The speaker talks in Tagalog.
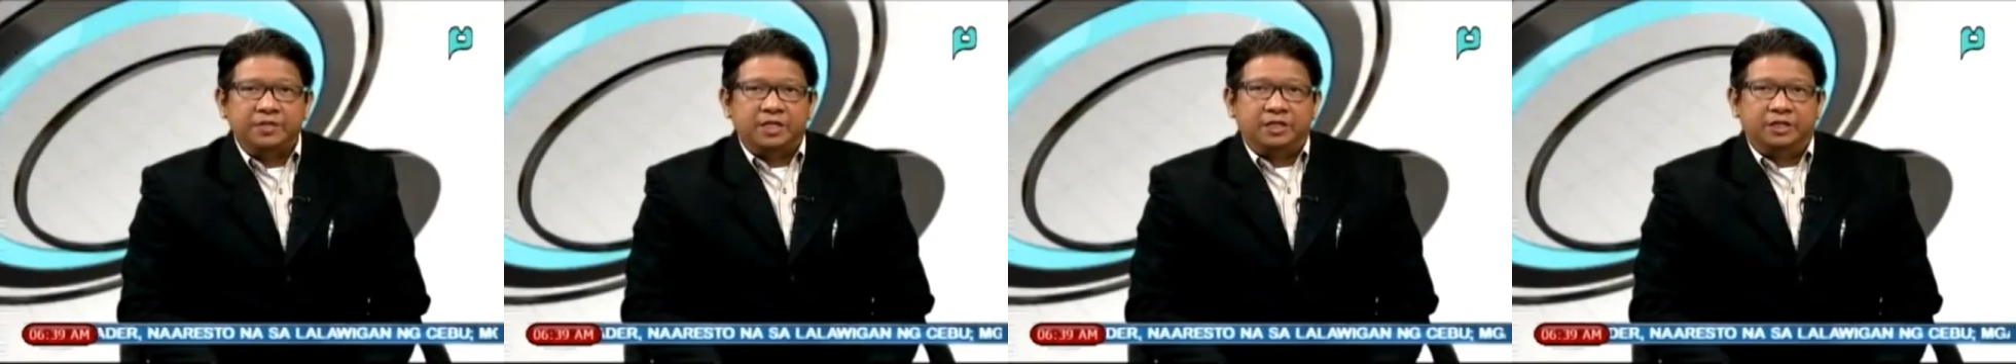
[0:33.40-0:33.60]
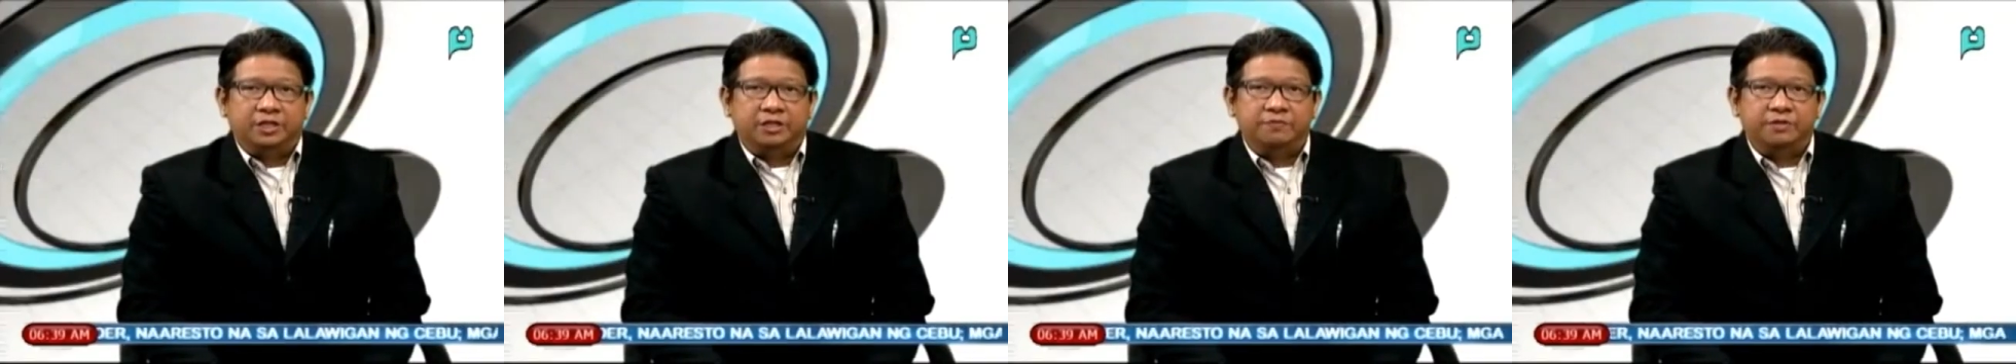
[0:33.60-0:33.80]

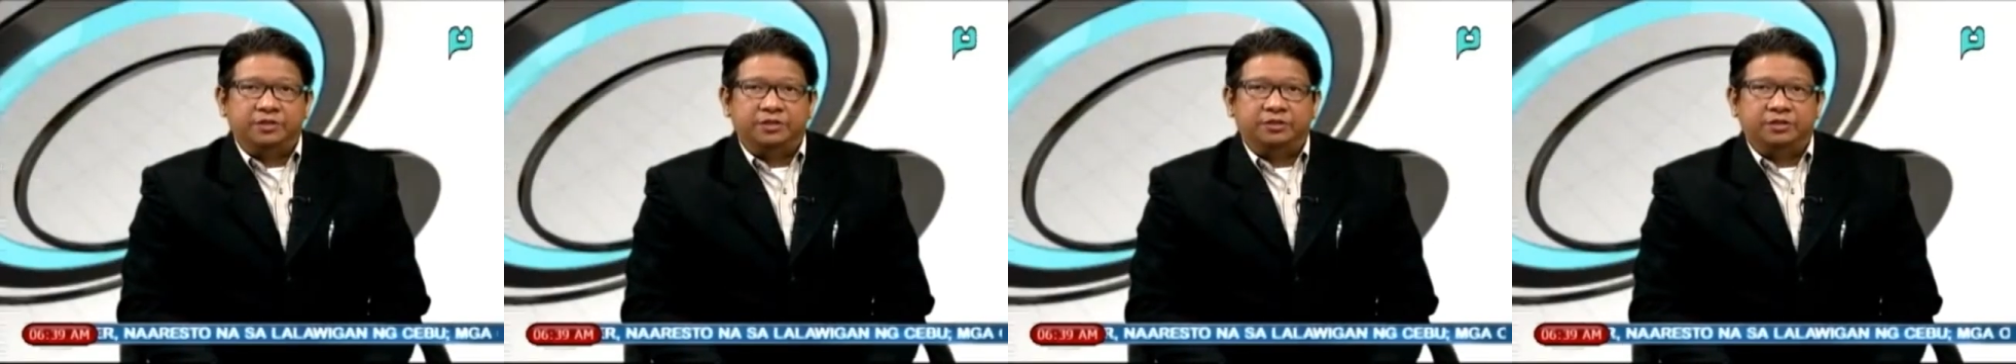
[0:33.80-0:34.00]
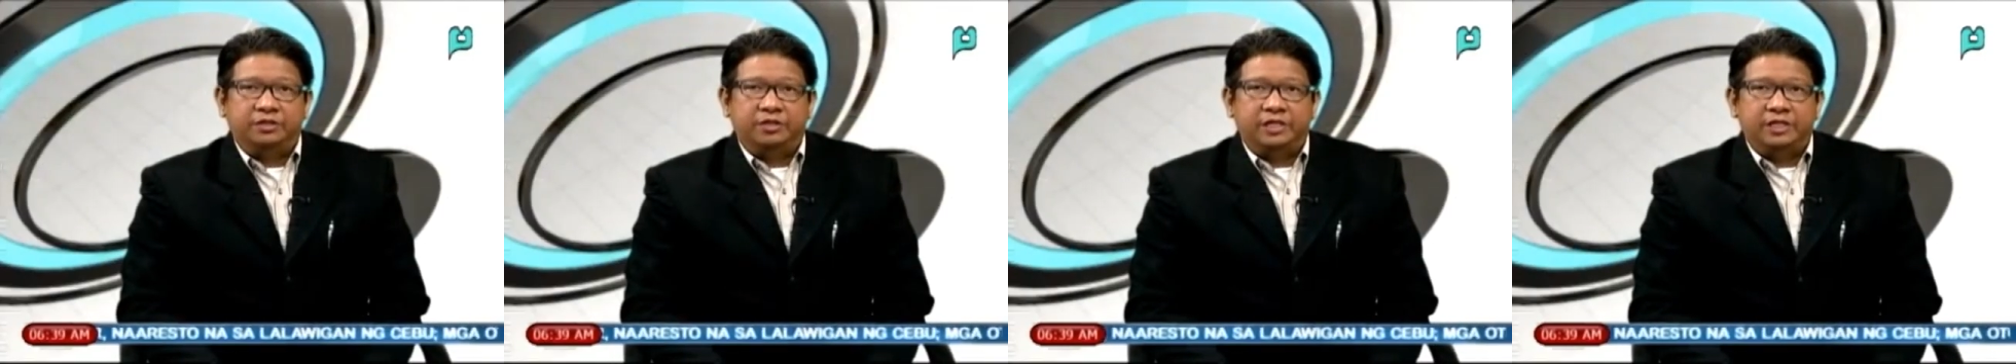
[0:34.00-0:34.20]
si
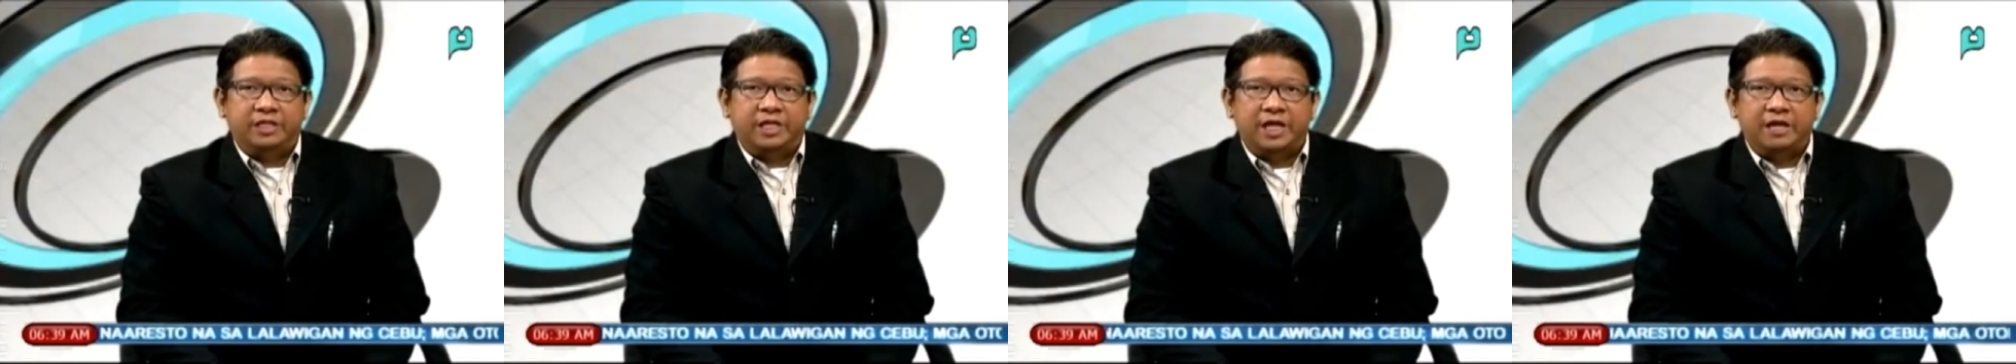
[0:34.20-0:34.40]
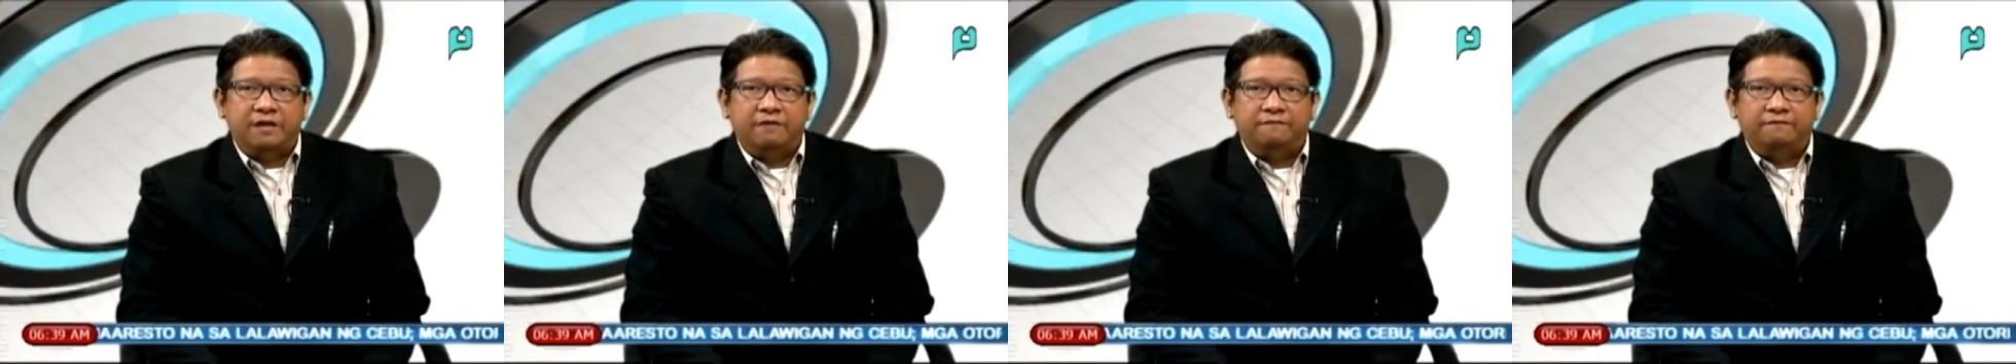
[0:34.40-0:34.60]
Mr.
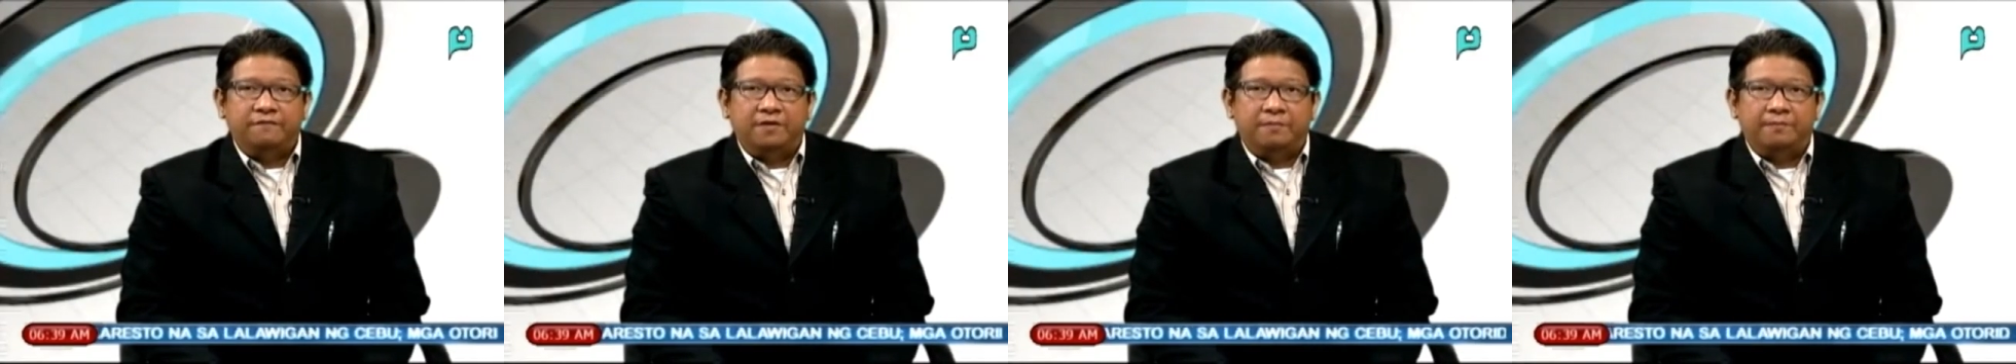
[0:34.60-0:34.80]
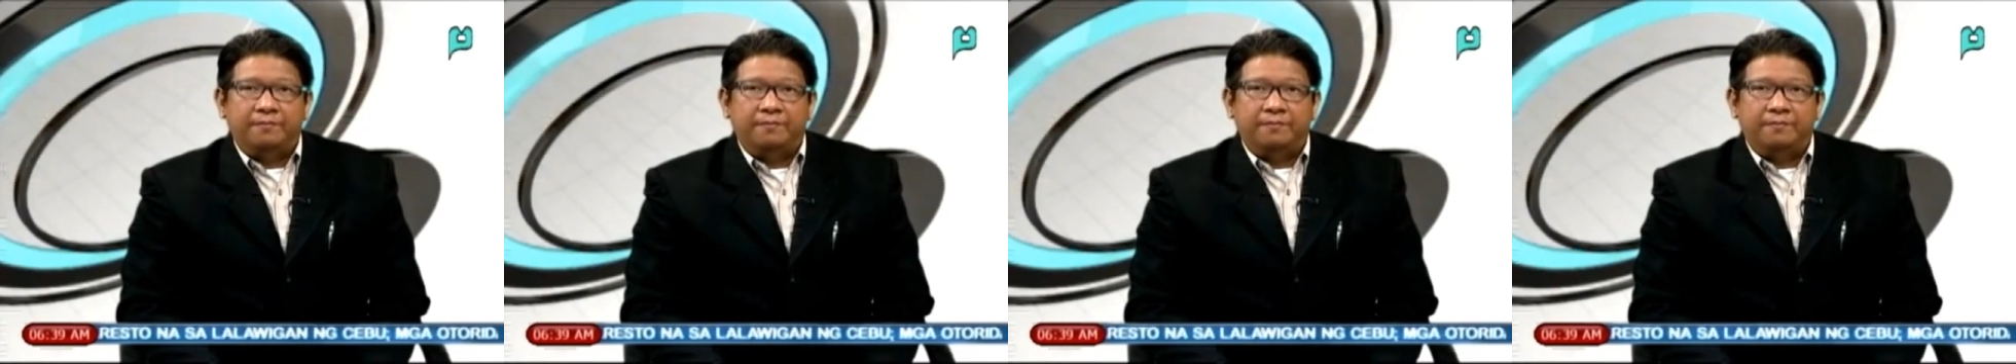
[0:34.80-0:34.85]
Dave